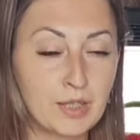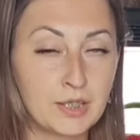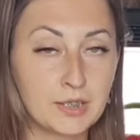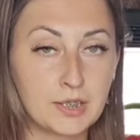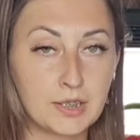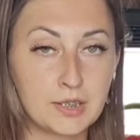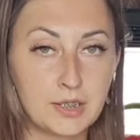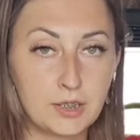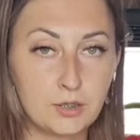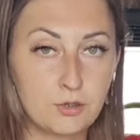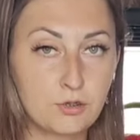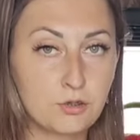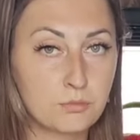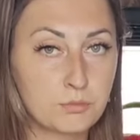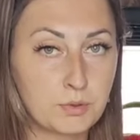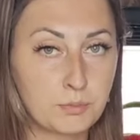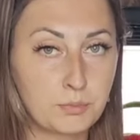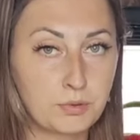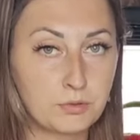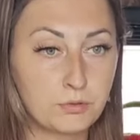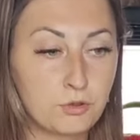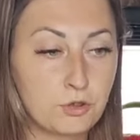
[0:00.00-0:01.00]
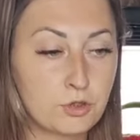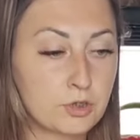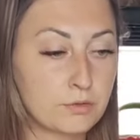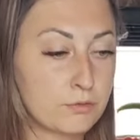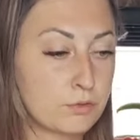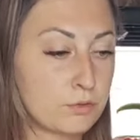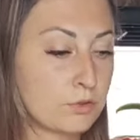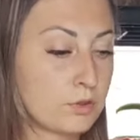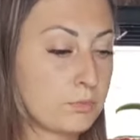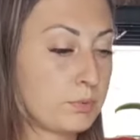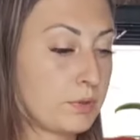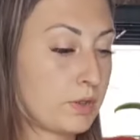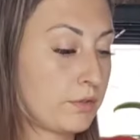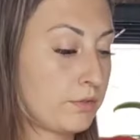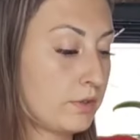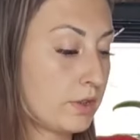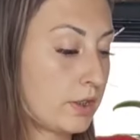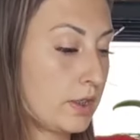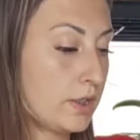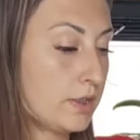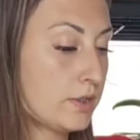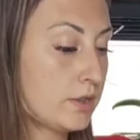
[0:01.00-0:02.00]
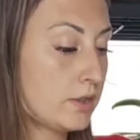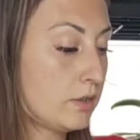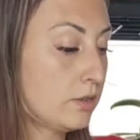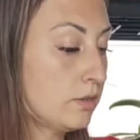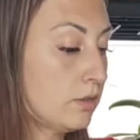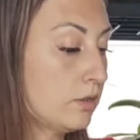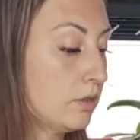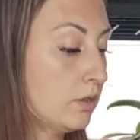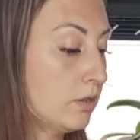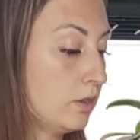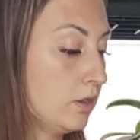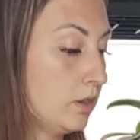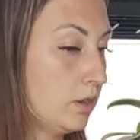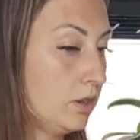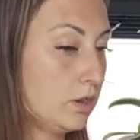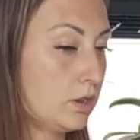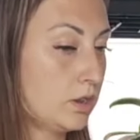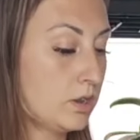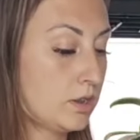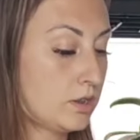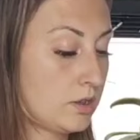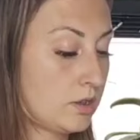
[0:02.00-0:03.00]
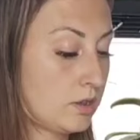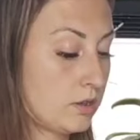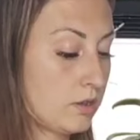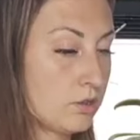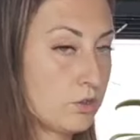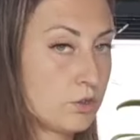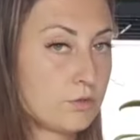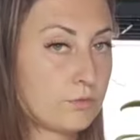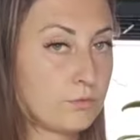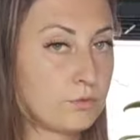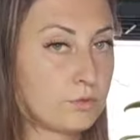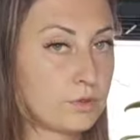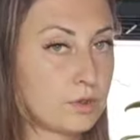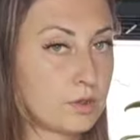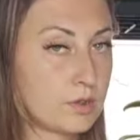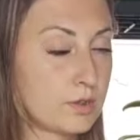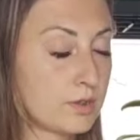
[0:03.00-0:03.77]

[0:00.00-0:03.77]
Надеюсь, что у меня получится все с первого раза, и я здесь ничего не